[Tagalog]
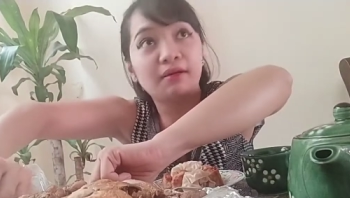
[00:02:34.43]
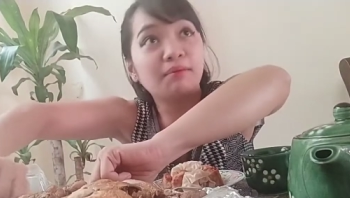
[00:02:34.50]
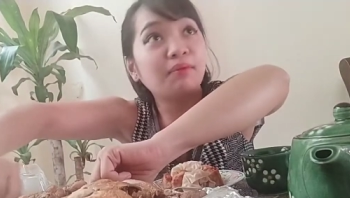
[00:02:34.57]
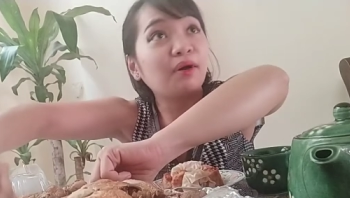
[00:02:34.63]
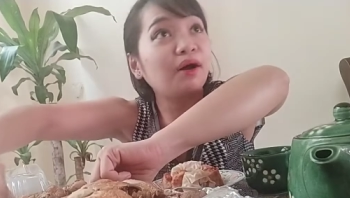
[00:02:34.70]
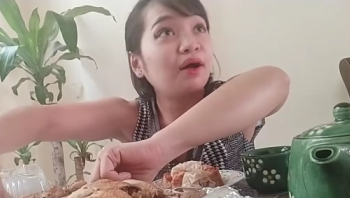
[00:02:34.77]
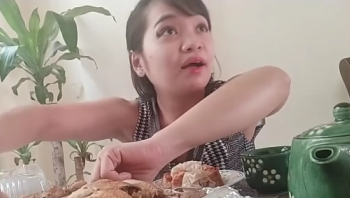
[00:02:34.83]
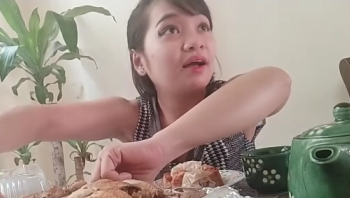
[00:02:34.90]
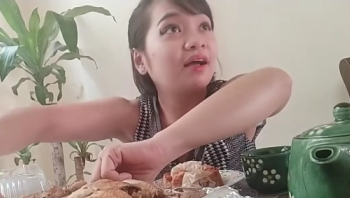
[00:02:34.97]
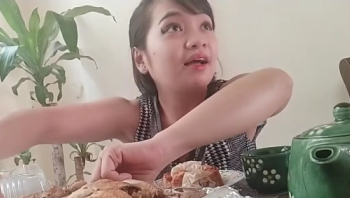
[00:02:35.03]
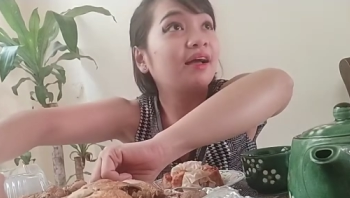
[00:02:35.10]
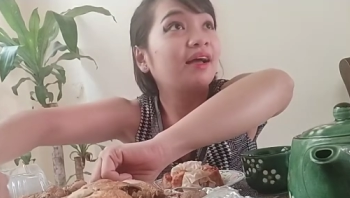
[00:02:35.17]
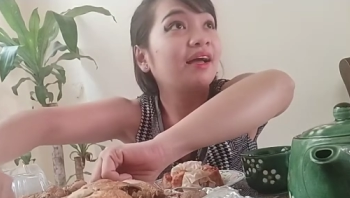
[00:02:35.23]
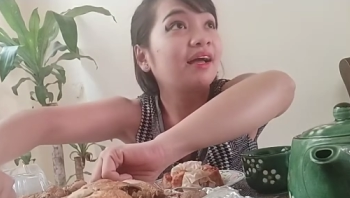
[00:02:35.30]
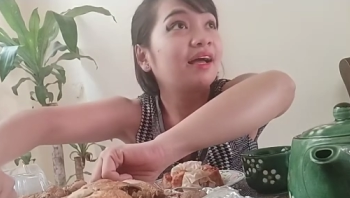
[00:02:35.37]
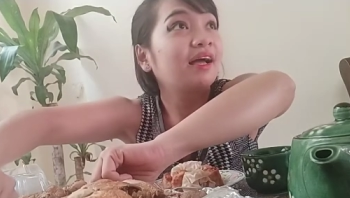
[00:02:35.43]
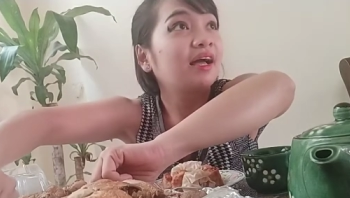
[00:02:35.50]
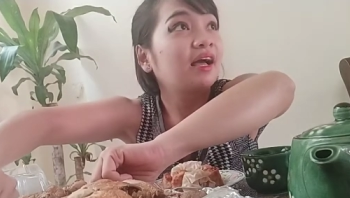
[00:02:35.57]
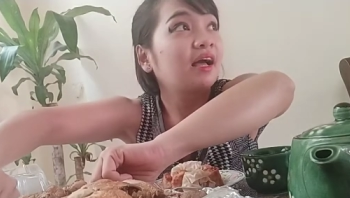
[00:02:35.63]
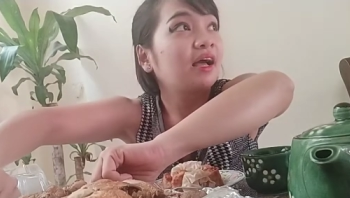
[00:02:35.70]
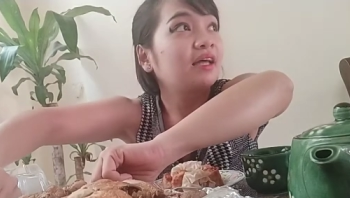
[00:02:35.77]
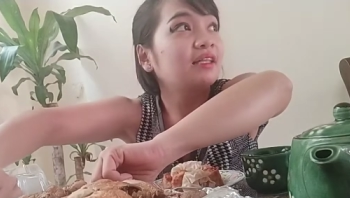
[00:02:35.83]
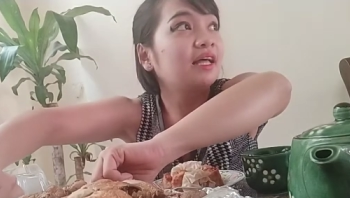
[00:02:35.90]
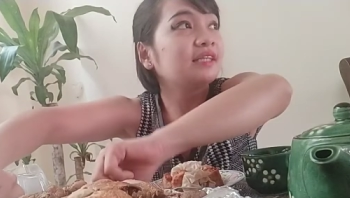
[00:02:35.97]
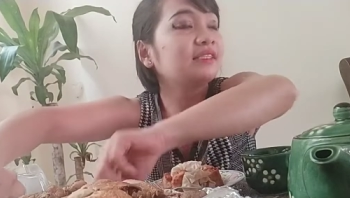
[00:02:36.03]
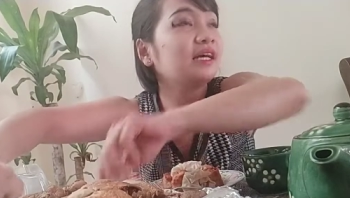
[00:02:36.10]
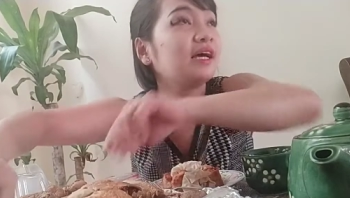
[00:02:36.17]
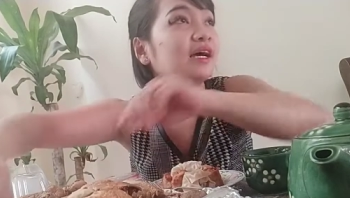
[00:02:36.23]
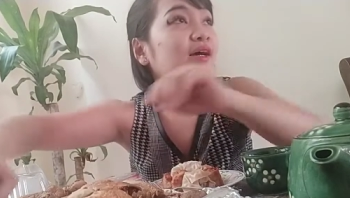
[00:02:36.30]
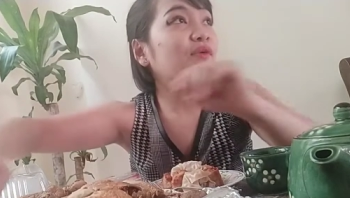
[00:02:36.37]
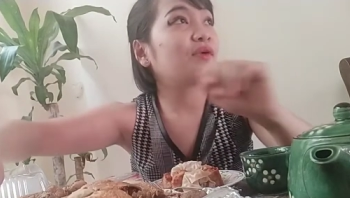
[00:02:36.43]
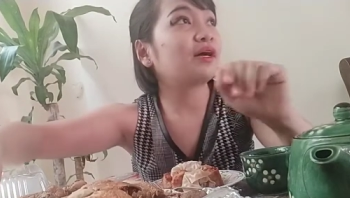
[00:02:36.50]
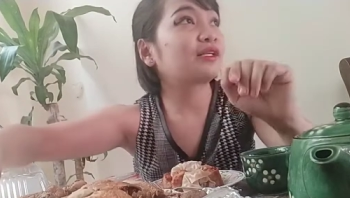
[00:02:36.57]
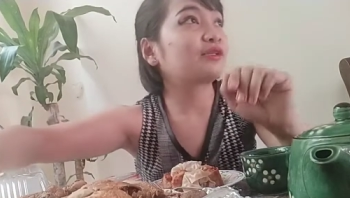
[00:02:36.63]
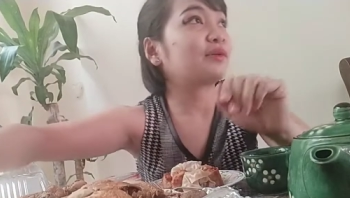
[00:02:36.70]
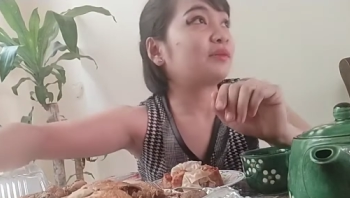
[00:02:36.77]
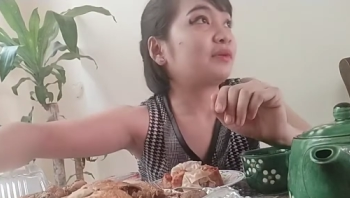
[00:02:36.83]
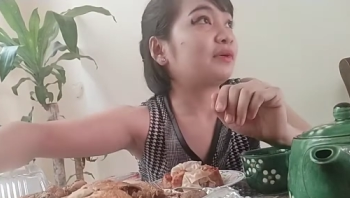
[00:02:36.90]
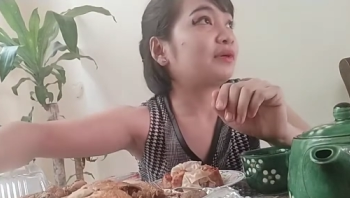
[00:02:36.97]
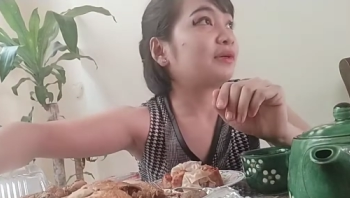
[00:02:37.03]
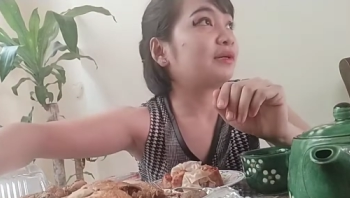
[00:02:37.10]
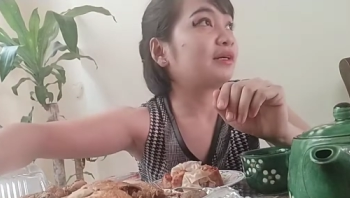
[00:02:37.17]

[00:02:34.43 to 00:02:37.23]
Ito. Nasa kwarto po.